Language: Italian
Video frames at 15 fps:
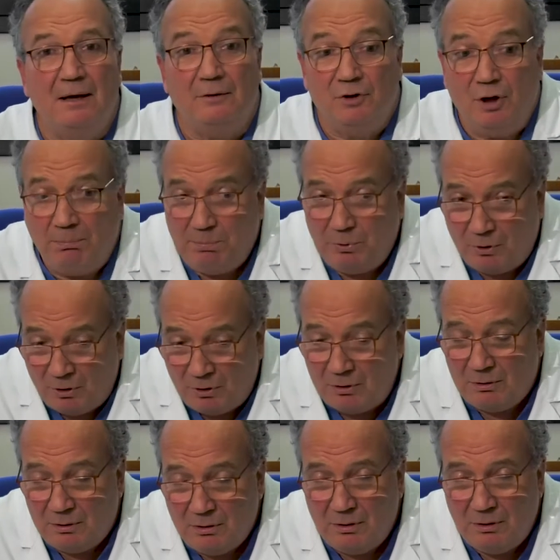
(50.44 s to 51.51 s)

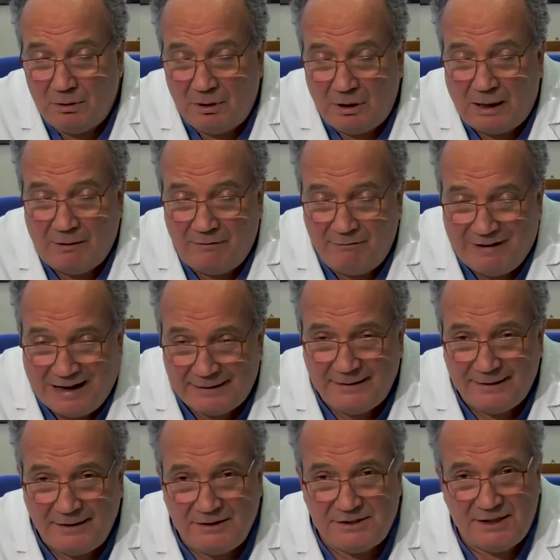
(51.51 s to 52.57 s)
Dopo eh,
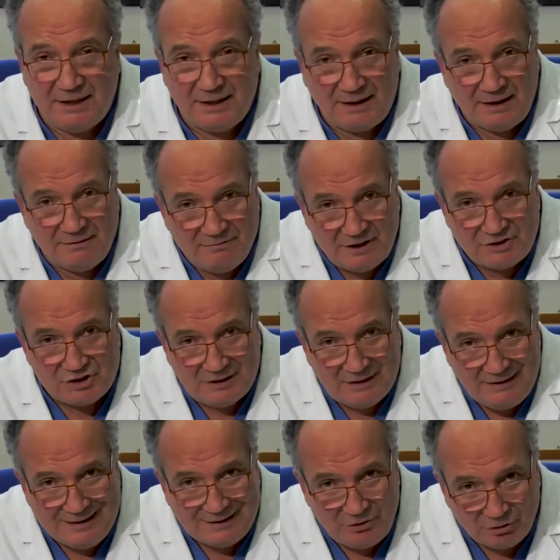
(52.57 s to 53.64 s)
varie ricerche, invece
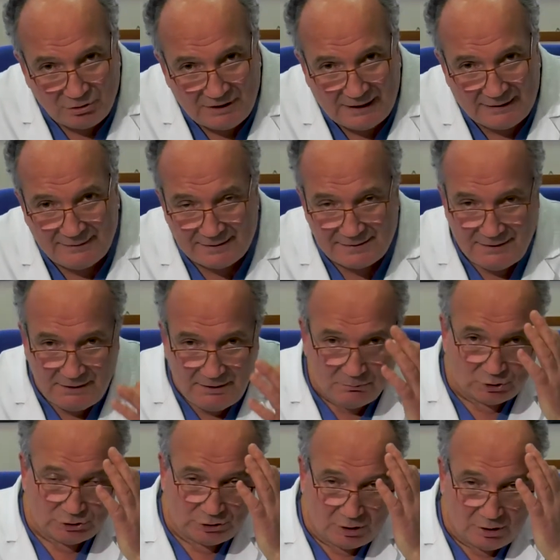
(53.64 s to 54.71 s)
negli anni Ottanta si
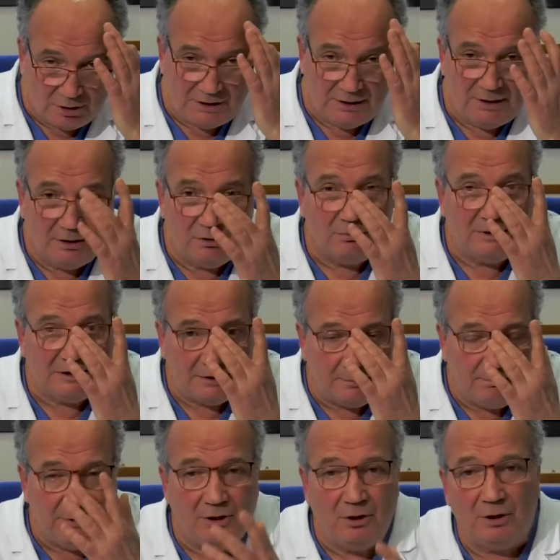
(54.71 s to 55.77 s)
dimostrò che l'elicobatter
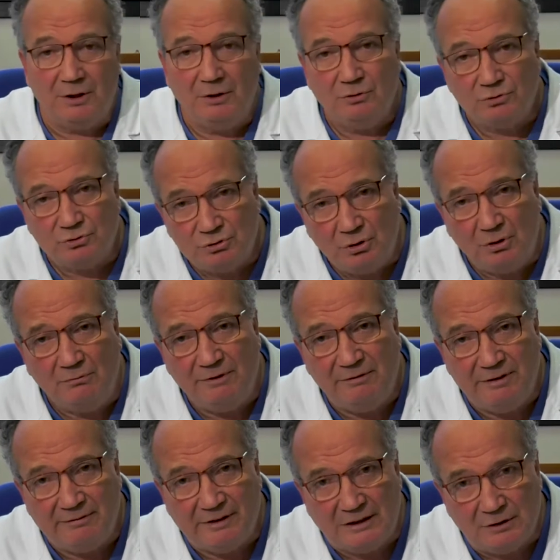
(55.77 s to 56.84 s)
pylori non solo
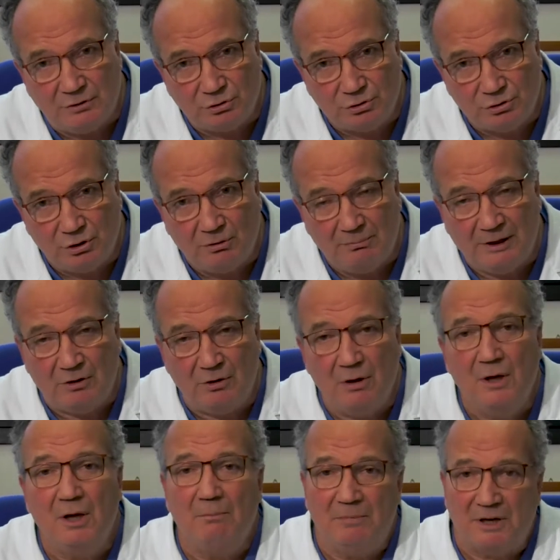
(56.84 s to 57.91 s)
viveva nello stomaco,
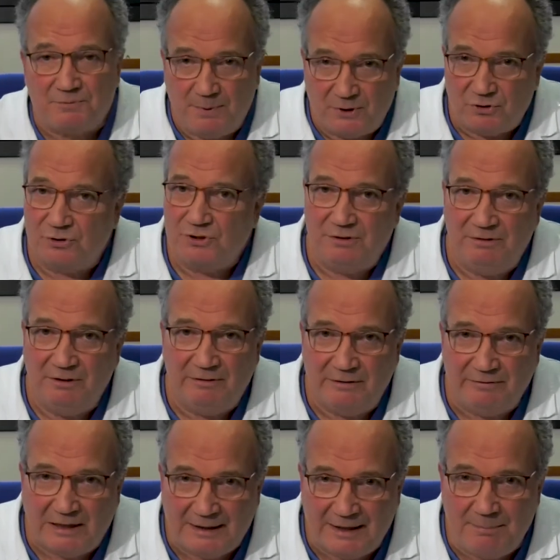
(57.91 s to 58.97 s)
ma spesso ci
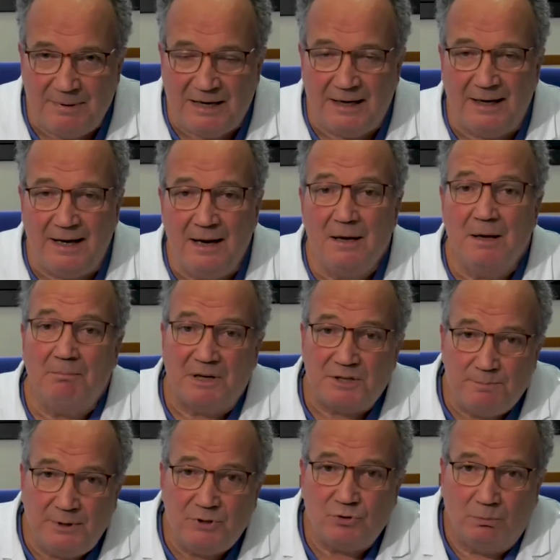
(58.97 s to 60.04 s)
viveva anche bene, ma
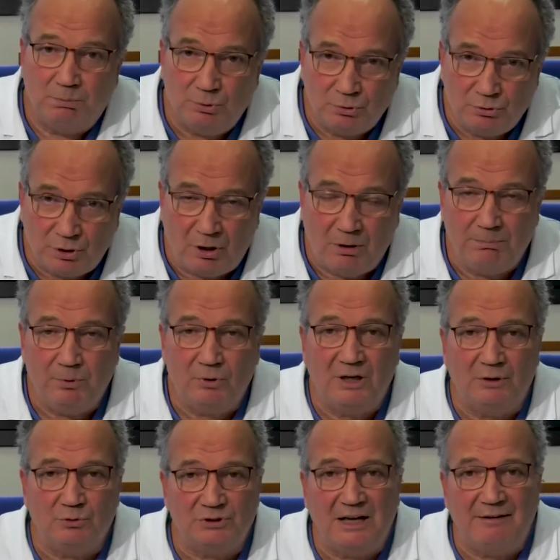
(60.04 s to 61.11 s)
spesso purtroppo
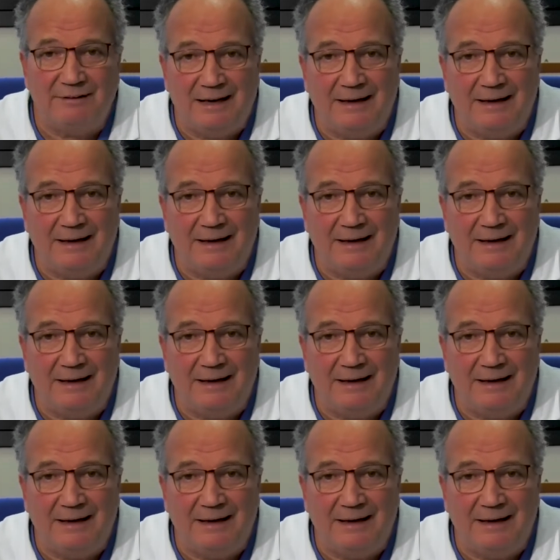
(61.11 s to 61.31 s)
causava